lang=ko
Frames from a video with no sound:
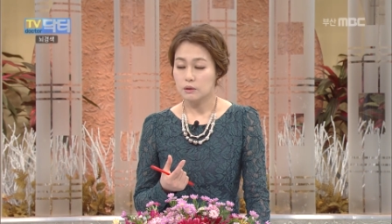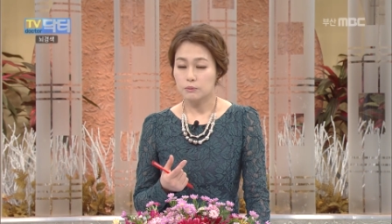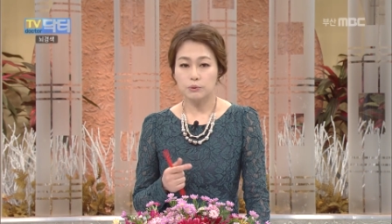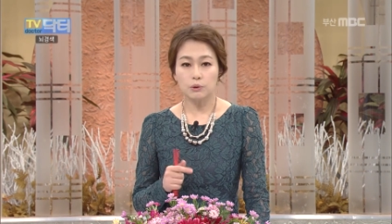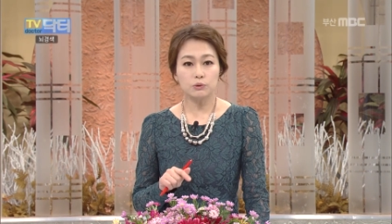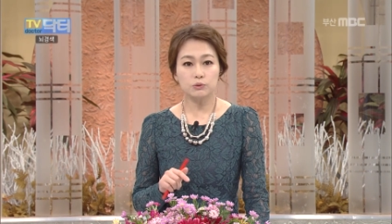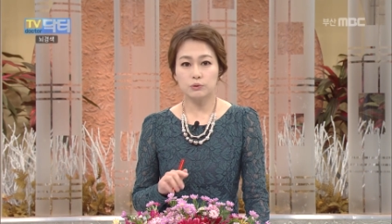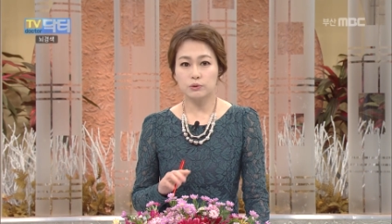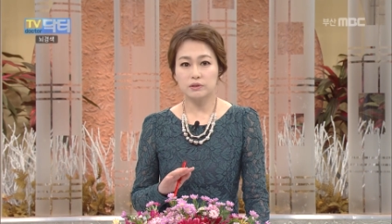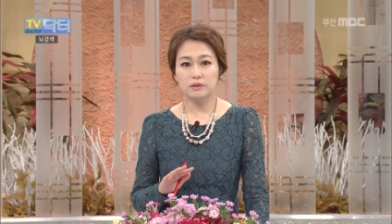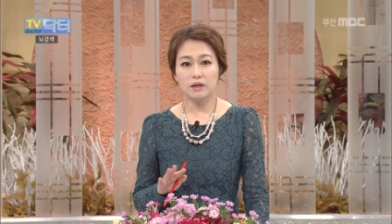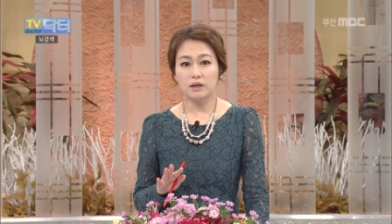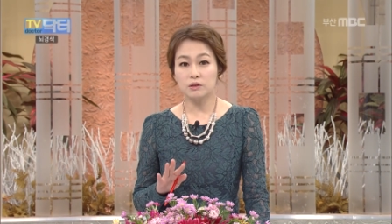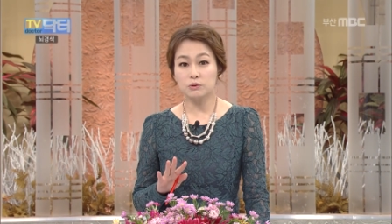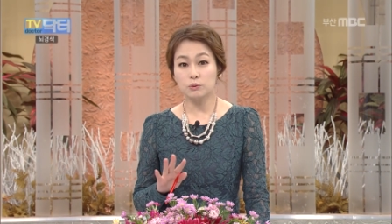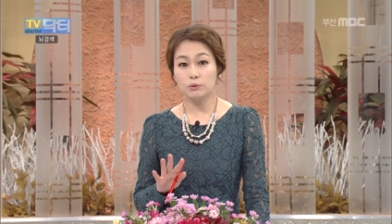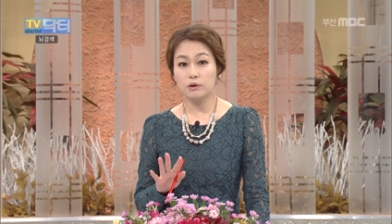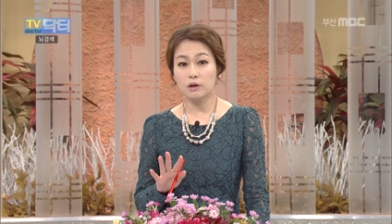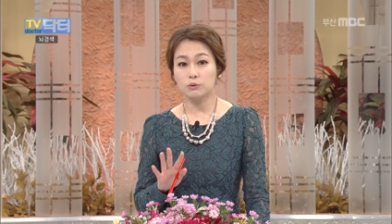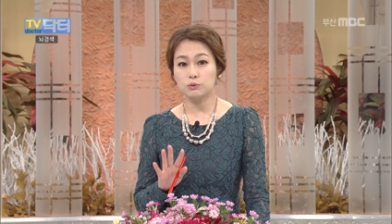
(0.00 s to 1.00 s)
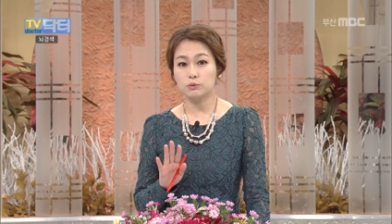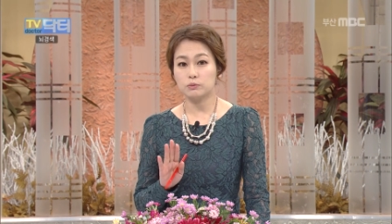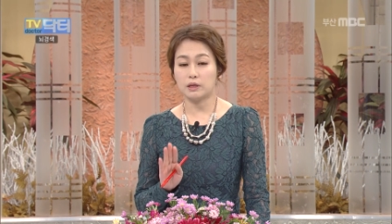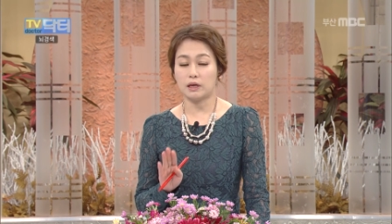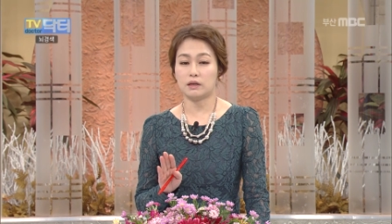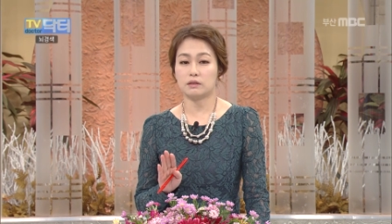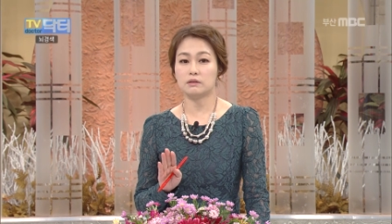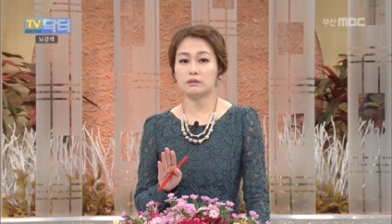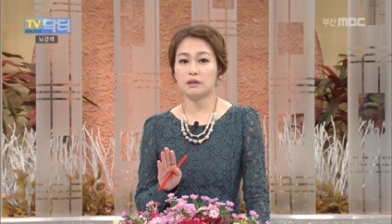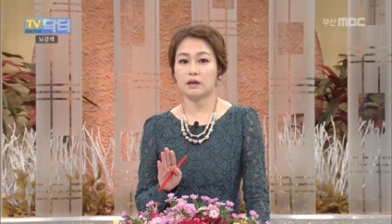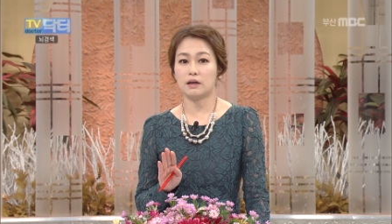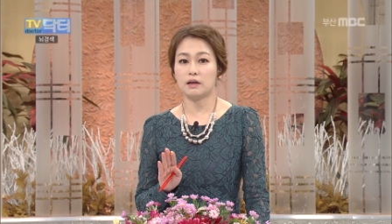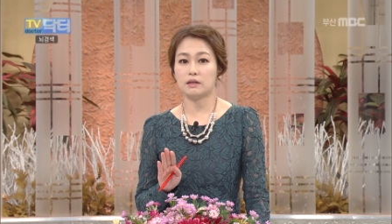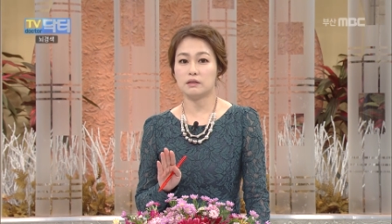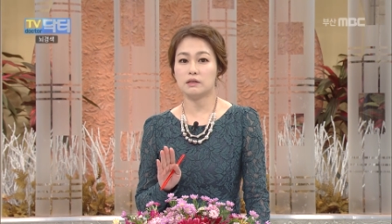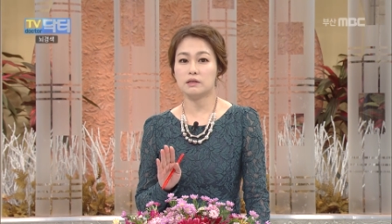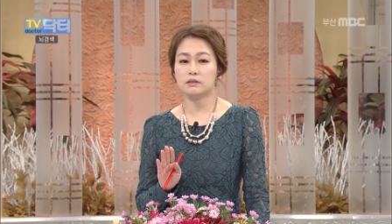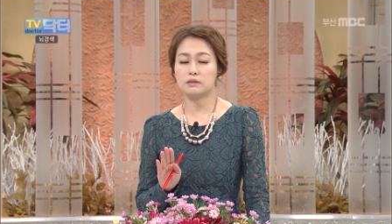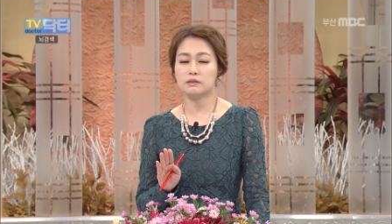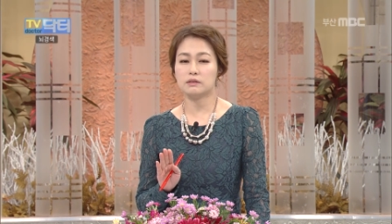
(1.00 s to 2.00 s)
평소에 내 행동하고 좀 다르다
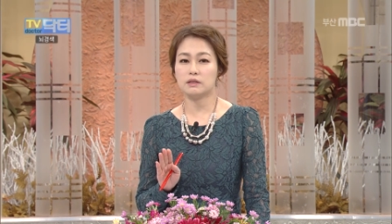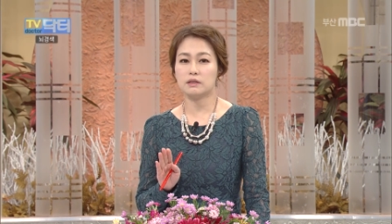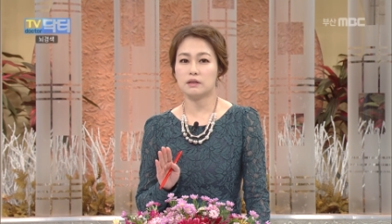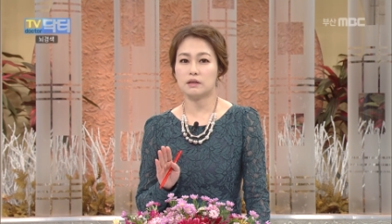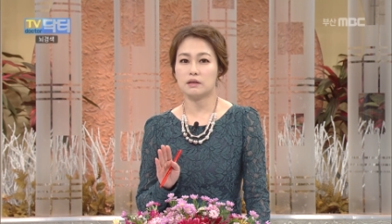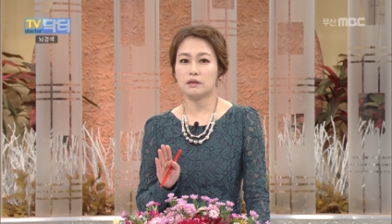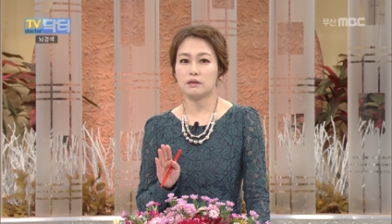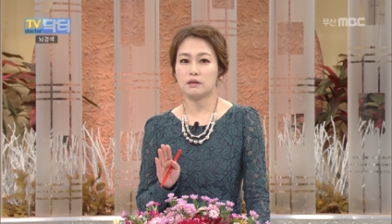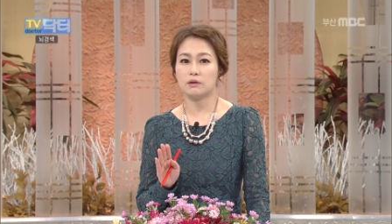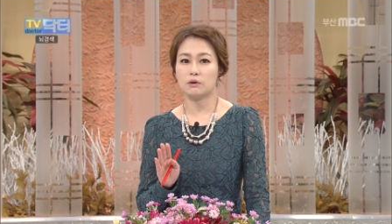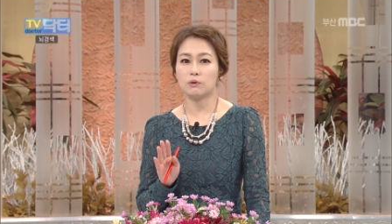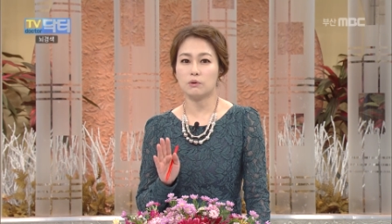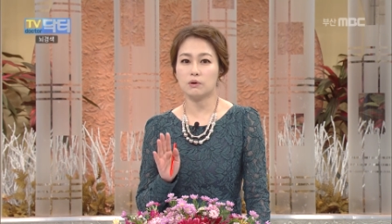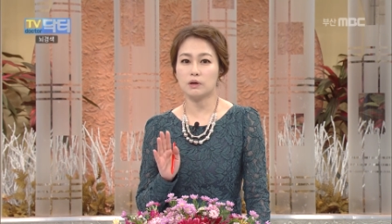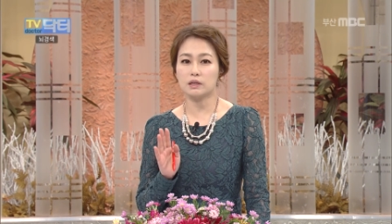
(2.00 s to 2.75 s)
이랬을 때 어,